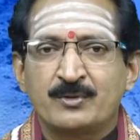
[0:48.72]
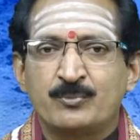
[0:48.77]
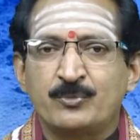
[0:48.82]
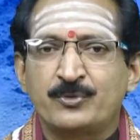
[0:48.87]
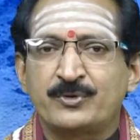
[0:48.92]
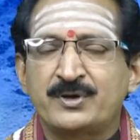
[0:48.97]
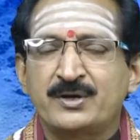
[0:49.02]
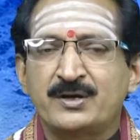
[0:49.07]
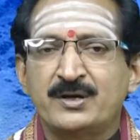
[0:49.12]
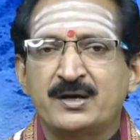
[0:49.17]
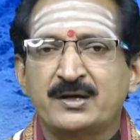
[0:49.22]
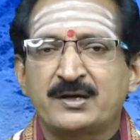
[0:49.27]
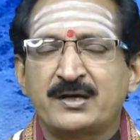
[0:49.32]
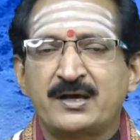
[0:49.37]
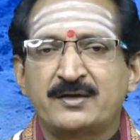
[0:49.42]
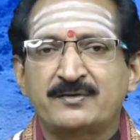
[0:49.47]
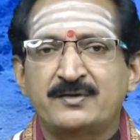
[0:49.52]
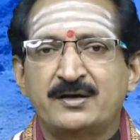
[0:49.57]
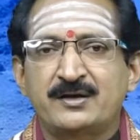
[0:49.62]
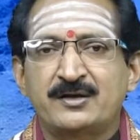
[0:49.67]
ముఖ్యంగా
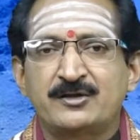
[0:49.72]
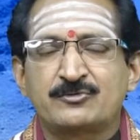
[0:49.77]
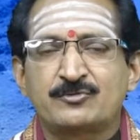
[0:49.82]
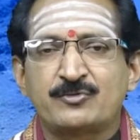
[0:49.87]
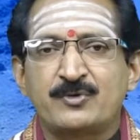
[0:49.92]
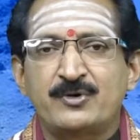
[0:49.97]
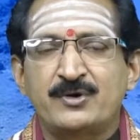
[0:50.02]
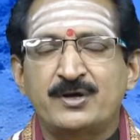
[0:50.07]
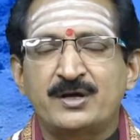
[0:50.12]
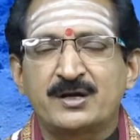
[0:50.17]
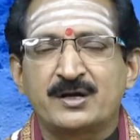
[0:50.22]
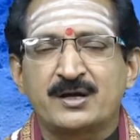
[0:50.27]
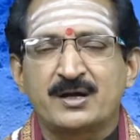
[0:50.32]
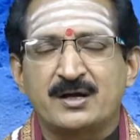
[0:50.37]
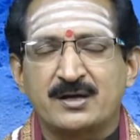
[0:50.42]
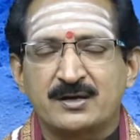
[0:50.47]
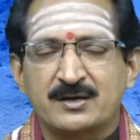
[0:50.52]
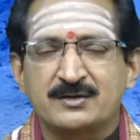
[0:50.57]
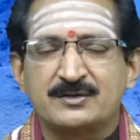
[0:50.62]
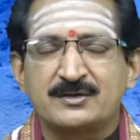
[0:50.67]
కేదారేశ్వరుని గనక
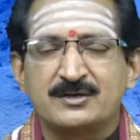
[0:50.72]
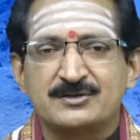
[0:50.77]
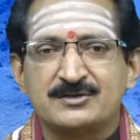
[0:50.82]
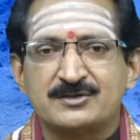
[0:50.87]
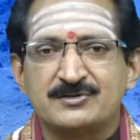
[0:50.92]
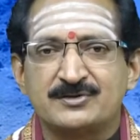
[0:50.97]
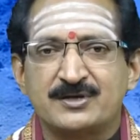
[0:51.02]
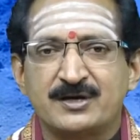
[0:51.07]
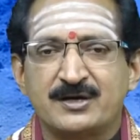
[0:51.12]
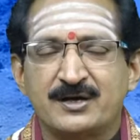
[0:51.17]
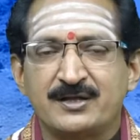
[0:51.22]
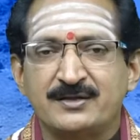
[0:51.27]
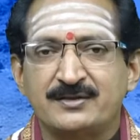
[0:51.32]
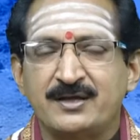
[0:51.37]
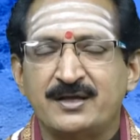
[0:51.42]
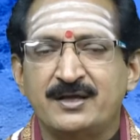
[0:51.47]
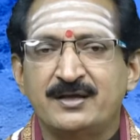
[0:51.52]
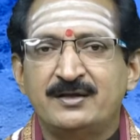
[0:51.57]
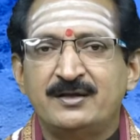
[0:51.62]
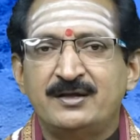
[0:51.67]
ఆరాధన
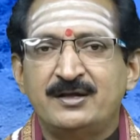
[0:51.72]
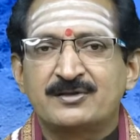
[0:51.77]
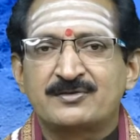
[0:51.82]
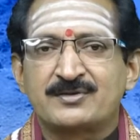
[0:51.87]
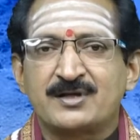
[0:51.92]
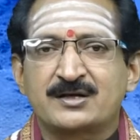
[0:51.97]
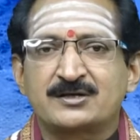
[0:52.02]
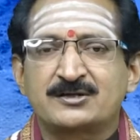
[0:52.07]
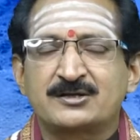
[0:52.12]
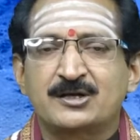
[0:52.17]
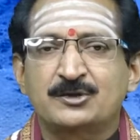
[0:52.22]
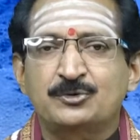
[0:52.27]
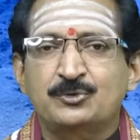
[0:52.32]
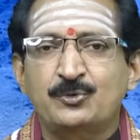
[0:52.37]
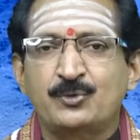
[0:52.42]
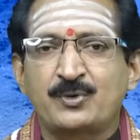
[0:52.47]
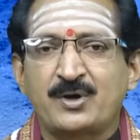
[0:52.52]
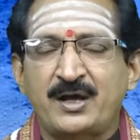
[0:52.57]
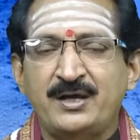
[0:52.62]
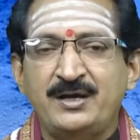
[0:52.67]
చేసినట్లయితే సాక్షాత్తు
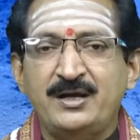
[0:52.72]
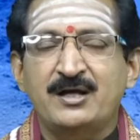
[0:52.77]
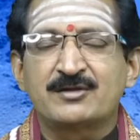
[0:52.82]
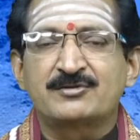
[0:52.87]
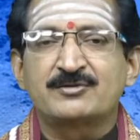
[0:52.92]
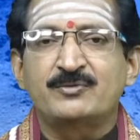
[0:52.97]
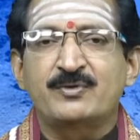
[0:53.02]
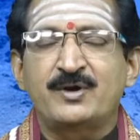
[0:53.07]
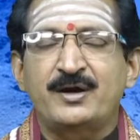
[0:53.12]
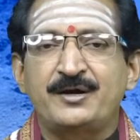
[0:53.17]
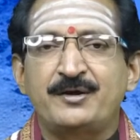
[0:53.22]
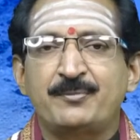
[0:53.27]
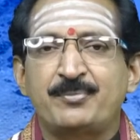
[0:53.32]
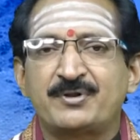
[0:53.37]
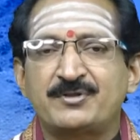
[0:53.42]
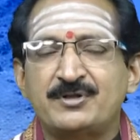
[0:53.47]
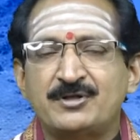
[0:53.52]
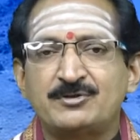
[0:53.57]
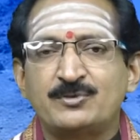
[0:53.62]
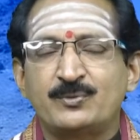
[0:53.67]
కైలాసం లాంటి
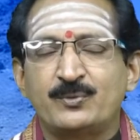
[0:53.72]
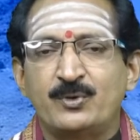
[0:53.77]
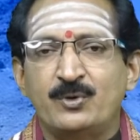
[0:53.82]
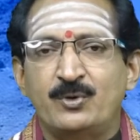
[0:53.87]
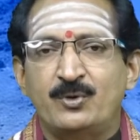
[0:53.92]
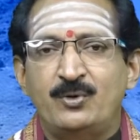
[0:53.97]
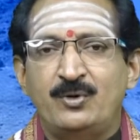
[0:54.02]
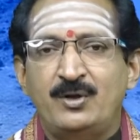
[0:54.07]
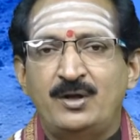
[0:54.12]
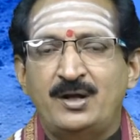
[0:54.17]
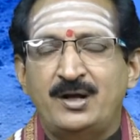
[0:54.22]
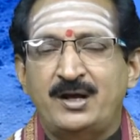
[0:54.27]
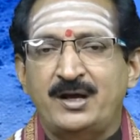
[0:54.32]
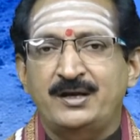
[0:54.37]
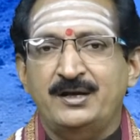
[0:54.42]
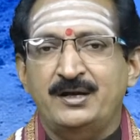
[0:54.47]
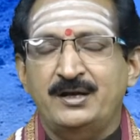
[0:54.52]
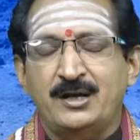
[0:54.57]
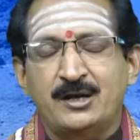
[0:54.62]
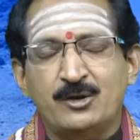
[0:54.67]
ప్రదేశంలో
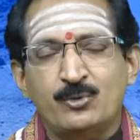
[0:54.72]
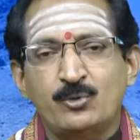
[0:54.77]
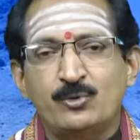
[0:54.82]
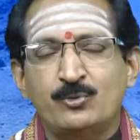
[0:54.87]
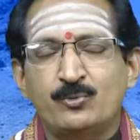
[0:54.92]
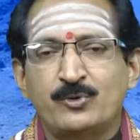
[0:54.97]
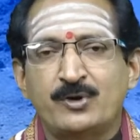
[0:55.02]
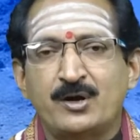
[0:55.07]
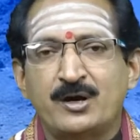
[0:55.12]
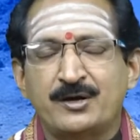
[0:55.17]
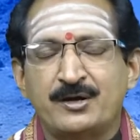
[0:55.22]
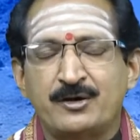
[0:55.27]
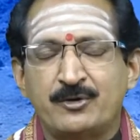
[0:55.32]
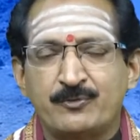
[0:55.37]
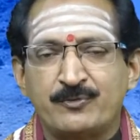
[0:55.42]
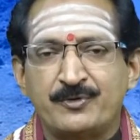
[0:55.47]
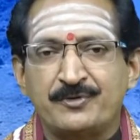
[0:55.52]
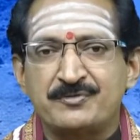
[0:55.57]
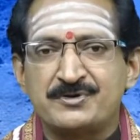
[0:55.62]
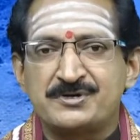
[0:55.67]
ఆయన నెలకొని
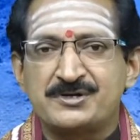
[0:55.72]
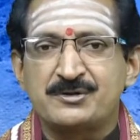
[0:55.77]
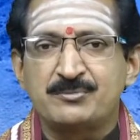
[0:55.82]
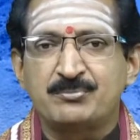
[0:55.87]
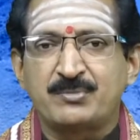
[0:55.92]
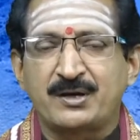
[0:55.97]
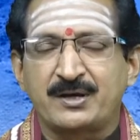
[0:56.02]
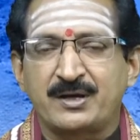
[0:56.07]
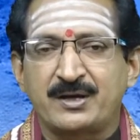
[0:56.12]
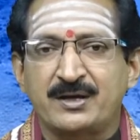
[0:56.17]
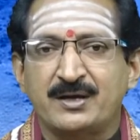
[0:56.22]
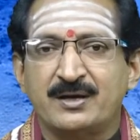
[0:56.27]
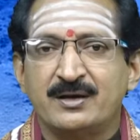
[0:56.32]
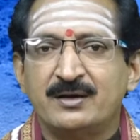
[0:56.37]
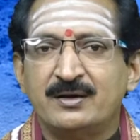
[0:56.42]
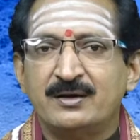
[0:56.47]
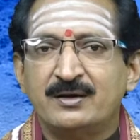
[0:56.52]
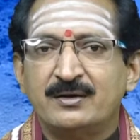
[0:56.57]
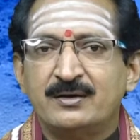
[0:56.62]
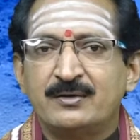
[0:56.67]
ఉన్నాడన్నటువంటి విషయం మనకి
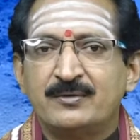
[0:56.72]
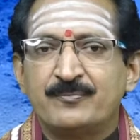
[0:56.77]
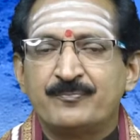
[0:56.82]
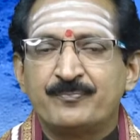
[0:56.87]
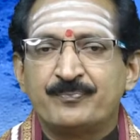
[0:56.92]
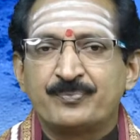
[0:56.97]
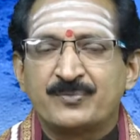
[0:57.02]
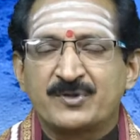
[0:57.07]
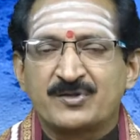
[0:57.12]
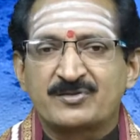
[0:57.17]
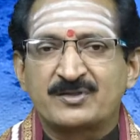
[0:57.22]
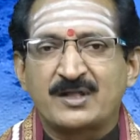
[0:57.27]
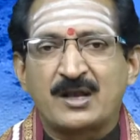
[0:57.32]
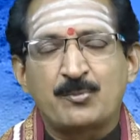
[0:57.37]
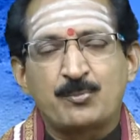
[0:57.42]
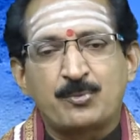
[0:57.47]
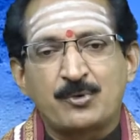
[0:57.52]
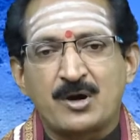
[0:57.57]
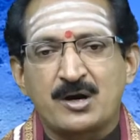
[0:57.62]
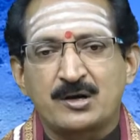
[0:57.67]
స్థల
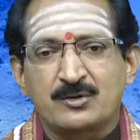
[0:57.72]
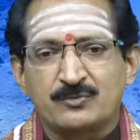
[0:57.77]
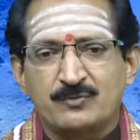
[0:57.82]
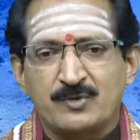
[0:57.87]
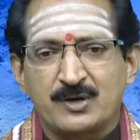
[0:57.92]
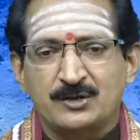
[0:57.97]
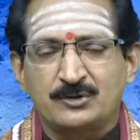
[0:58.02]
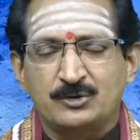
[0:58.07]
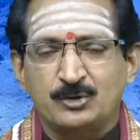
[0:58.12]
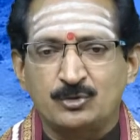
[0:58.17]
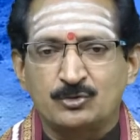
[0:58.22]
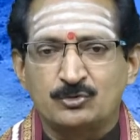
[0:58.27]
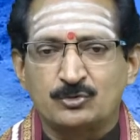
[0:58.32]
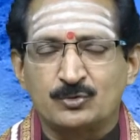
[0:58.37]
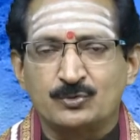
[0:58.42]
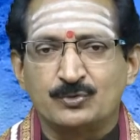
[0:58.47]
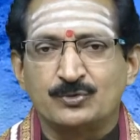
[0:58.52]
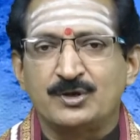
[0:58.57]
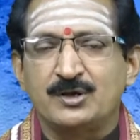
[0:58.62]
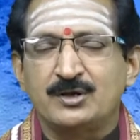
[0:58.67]
పురాణం ద్వారా తెలుస్తూ
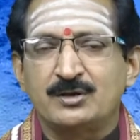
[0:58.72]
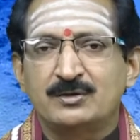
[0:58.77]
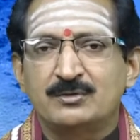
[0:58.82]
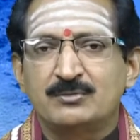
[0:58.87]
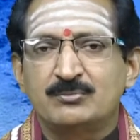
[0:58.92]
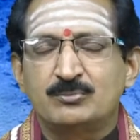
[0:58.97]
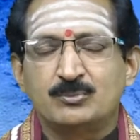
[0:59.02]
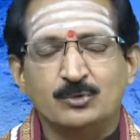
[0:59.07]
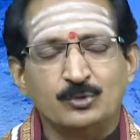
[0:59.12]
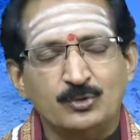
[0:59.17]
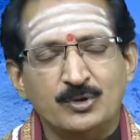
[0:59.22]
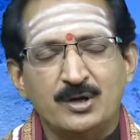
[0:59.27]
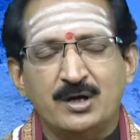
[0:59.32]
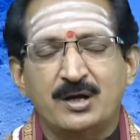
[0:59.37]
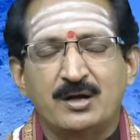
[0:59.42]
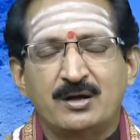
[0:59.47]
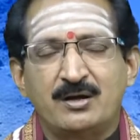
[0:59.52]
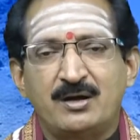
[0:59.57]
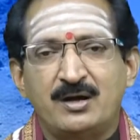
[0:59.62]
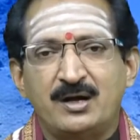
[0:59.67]
ఉంది ముందుగా
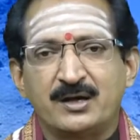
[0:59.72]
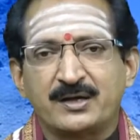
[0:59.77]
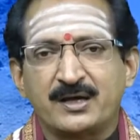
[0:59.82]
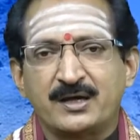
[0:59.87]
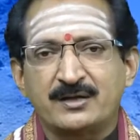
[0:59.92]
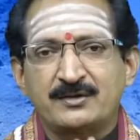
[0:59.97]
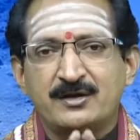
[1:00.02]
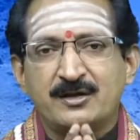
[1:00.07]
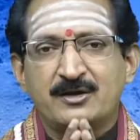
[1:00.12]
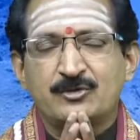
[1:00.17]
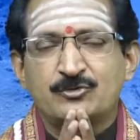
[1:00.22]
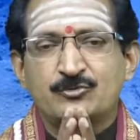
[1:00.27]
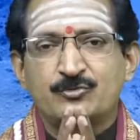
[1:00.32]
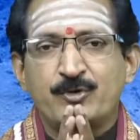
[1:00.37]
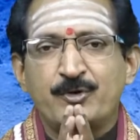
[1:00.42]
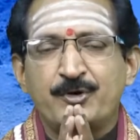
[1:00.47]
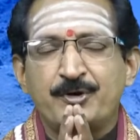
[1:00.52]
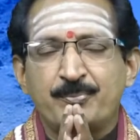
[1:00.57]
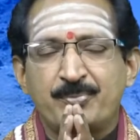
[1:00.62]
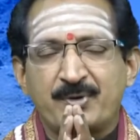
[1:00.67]
ఆ
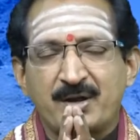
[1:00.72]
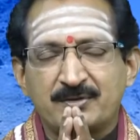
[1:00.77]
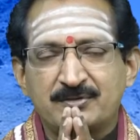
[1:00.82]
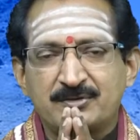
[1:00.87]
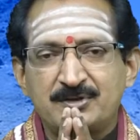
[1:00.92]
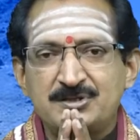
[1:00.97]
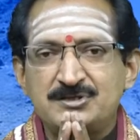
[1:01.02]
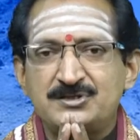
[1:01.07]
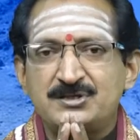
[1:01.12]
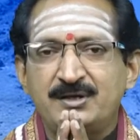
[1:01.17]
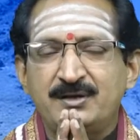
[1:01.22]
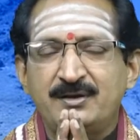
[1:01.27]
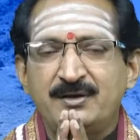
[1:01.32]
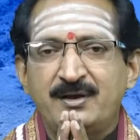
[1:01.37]
కేదారేశ్వరుణ్ణి ప్రార్థించి